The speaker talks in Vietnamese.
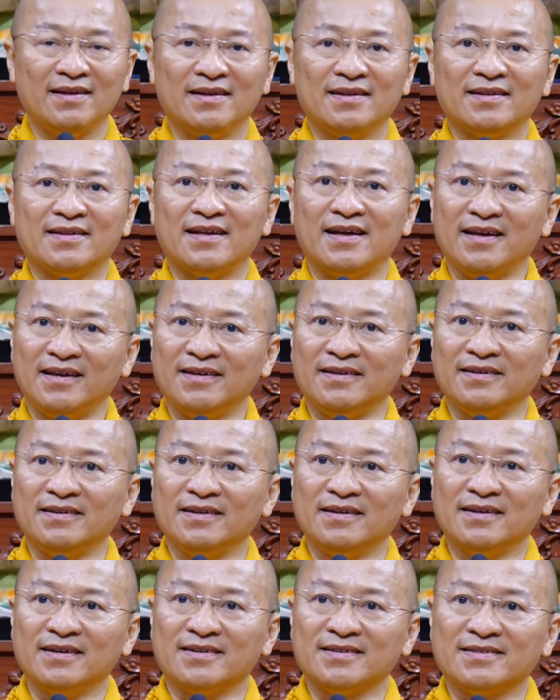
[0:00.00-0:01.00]
thì
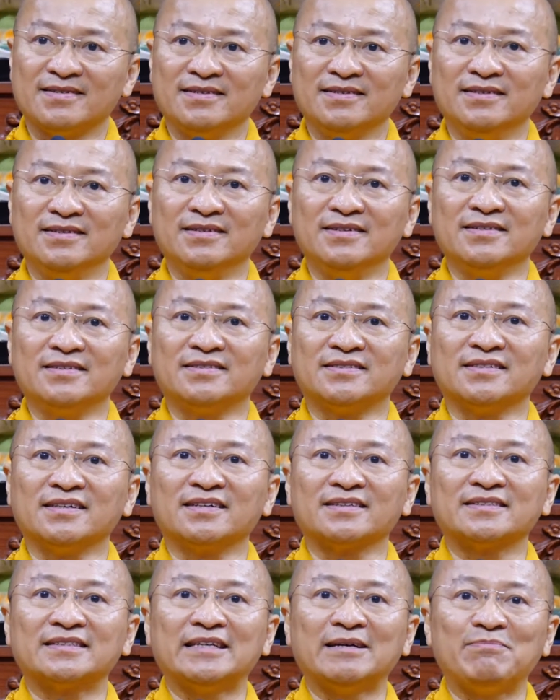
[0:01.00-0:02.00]
người trực
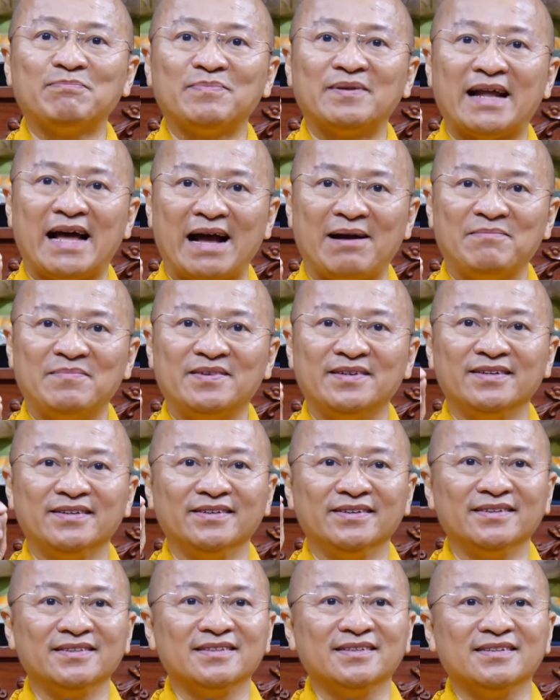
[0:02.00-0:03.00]
tiếp làm
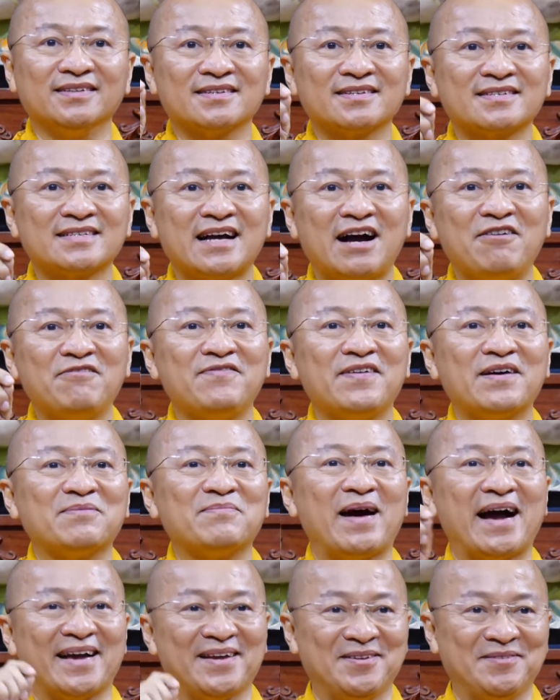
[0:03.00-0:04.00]
hưởng được
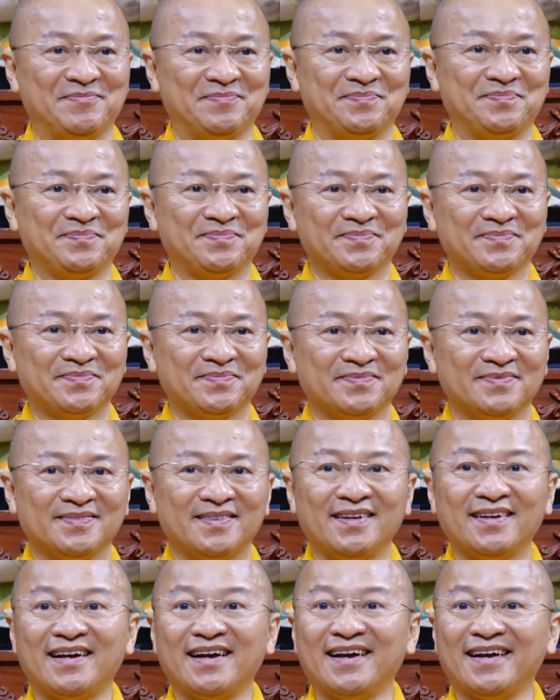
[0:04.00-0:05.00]
6/7,
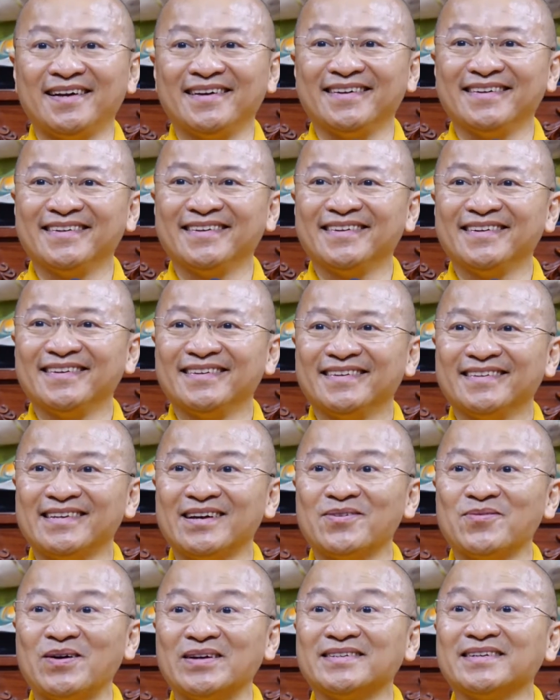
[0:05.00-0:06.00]
tức là
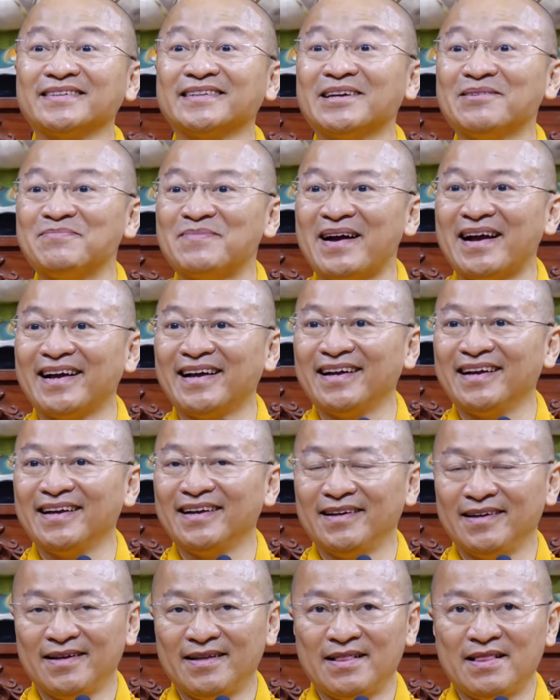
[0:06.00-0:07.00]
nhân quả trực tiếp mà.
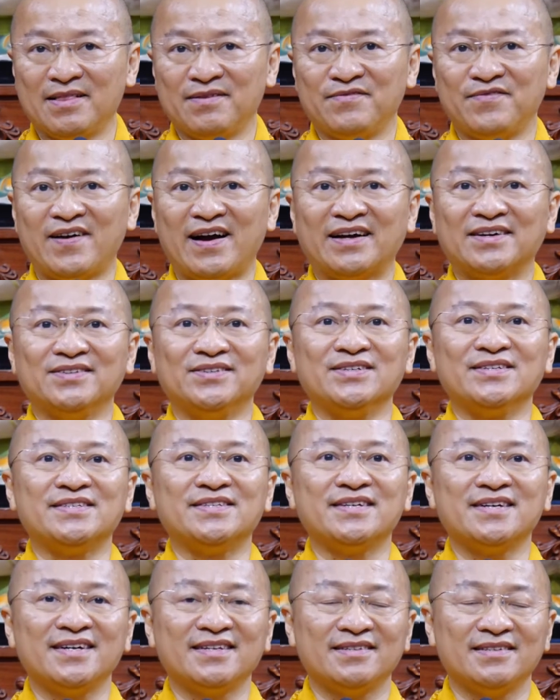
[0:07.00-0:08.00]
Và người
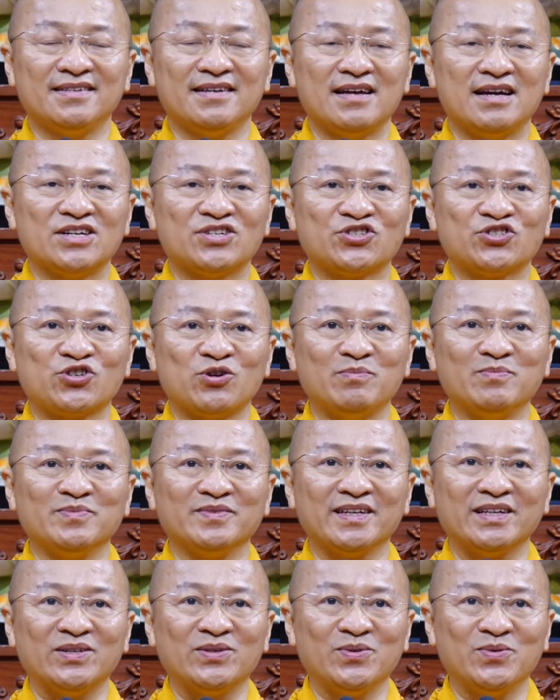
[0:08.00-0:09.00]
chết trong
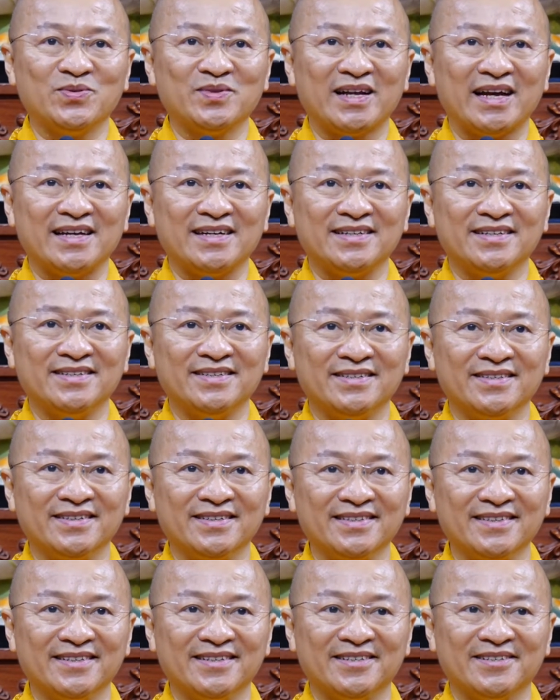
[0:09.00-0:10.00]
tình huống này
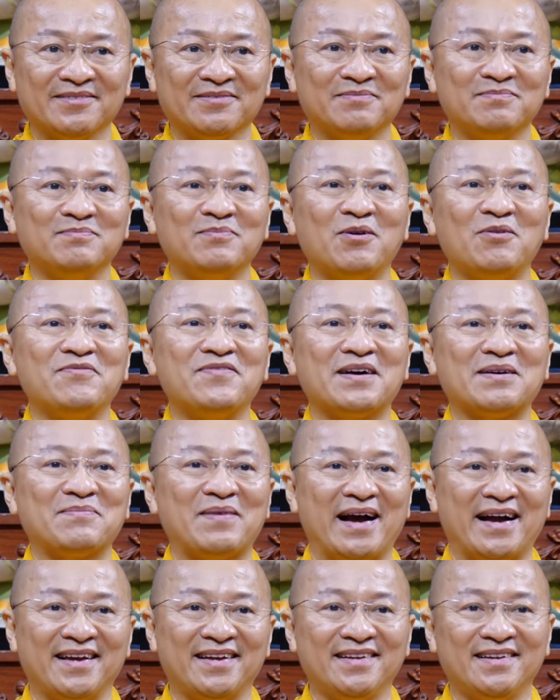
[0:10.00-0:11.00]
hưởng được
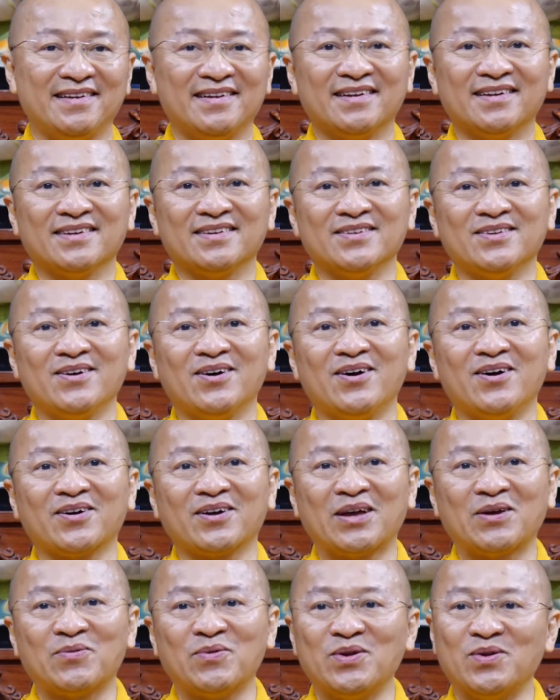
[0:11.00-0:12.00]
1/7 do
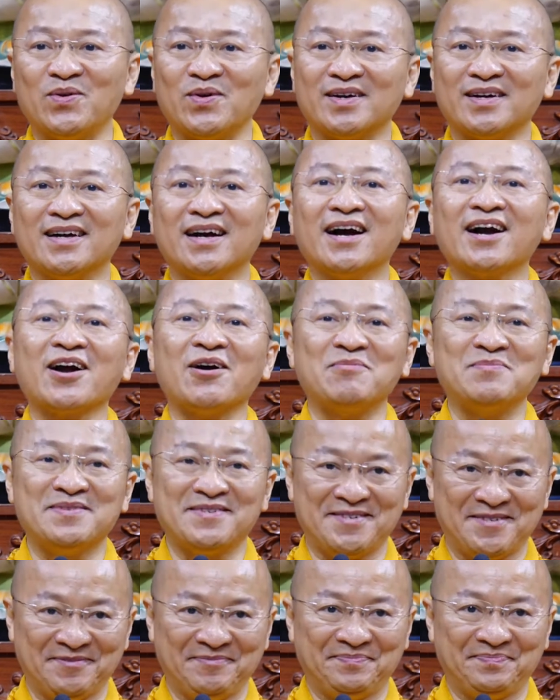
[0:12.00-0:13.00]
cái quy luật cộng hưởng.